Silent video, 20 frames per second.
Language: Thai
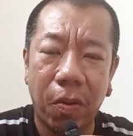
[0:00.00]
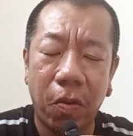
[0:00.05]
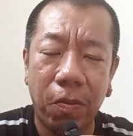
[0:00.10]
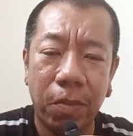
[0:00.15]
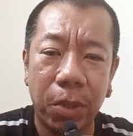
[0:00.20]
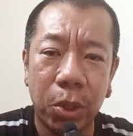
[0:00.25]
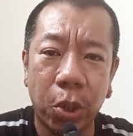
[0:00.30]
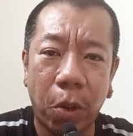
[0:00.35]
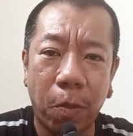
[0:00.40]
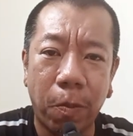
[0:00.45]
คุณ
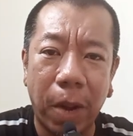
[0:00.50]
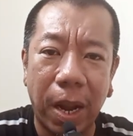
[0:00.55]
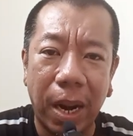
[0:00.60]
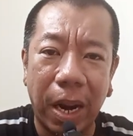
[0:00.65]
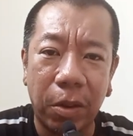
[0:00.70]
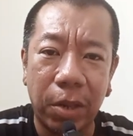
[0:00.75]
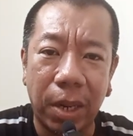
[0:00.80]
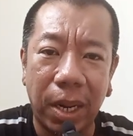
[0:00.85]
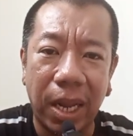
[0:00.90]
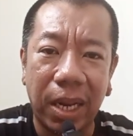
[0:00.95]
ผู้ชมว่า
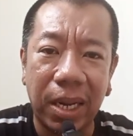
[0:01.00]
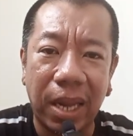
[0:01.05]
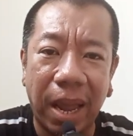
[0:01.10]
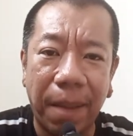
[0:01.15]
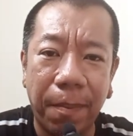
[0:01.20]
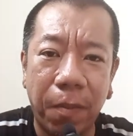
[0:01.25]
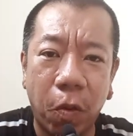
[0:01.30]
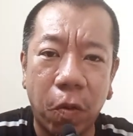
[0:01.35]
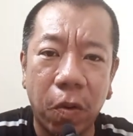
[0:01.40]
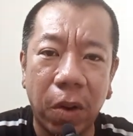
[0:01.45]
เราจะเล่นเก
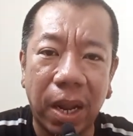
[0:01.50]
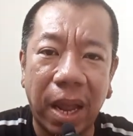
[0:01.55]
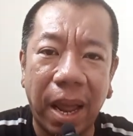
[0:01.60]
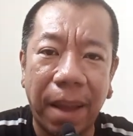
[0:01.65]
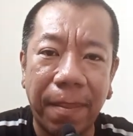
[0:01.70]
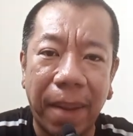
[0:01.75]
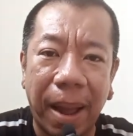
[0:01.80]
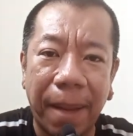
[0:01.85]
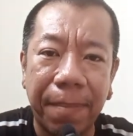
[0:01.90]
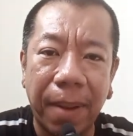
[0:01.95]
มลุกหรือเก
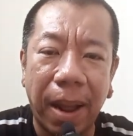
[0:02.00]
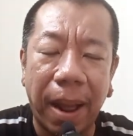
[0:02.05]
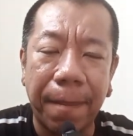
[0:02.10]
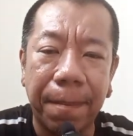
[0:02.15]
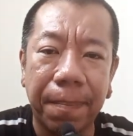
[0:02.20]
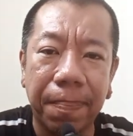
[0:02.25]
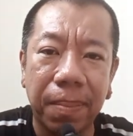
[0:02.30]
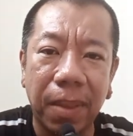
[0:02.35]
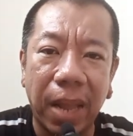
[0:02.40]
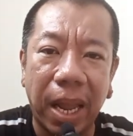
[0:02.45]
มรับครับ
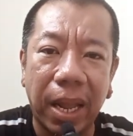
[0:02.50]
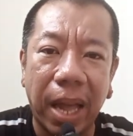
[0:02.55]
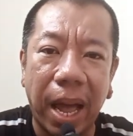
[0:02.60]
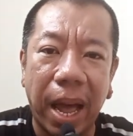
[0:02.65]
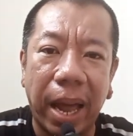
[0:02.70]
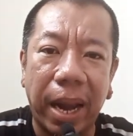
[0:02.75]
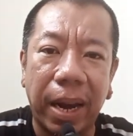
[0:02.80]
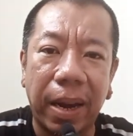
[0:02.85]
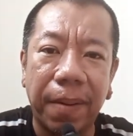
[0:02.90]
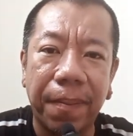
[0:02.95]
ใน
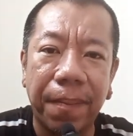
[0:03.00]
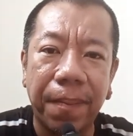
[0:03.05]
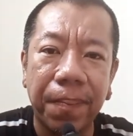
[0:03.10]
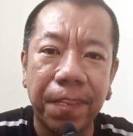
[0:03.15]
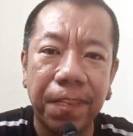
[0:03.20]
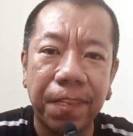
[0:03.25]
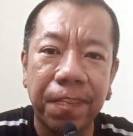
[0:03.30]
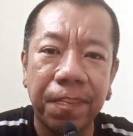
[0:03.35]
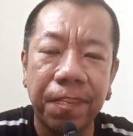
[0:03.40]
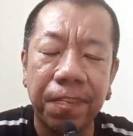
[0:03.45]
การ
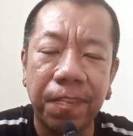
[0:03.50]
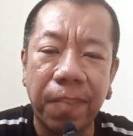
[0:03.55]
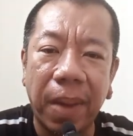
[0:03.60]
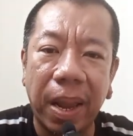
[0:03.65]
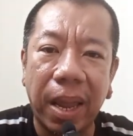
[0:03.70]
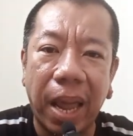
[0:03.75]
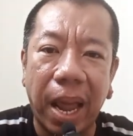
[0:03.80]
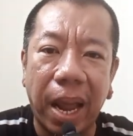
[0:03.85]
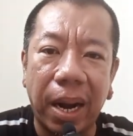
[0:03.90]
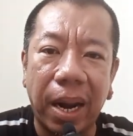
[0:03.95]
ไป
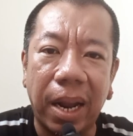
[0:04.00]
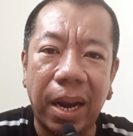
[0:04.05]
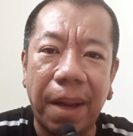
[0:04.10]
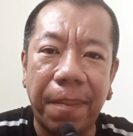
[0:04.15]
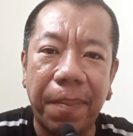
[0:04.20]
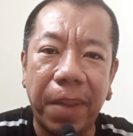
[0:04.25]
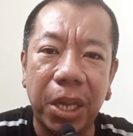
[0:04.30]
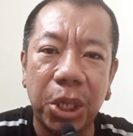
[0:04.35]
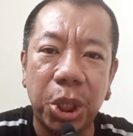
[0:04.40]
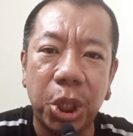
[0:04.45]
แข่งระดั
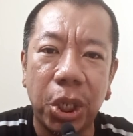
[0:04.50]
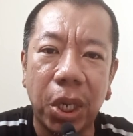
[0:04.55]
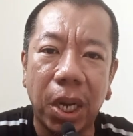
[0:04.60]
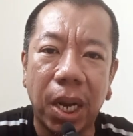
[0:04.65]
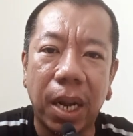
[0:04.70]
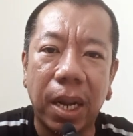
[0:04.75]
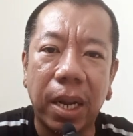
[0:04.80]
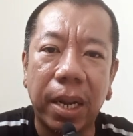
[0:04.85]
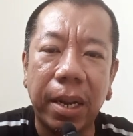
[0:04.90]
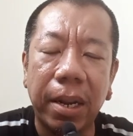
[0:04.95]
บเอเชีย